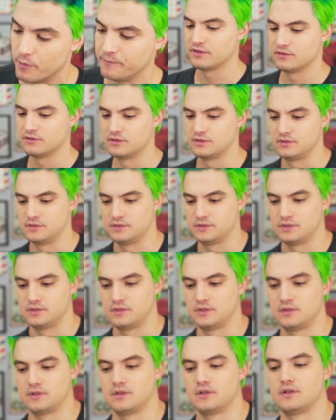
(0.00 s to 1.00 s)
Se você me
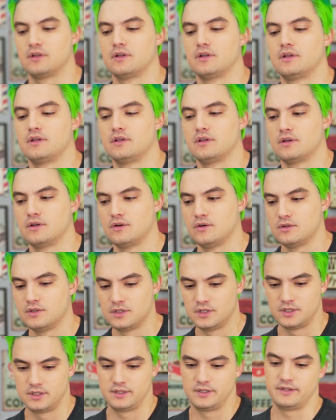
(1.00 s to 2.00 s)
perguntasse aí, ah, ó, U,
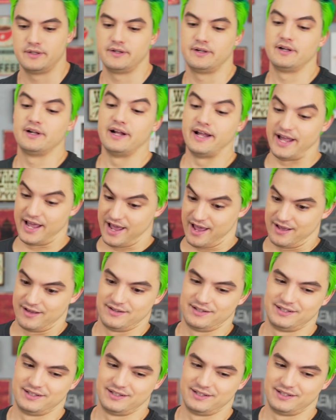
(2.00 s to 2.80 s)
talvez eu errasse. É.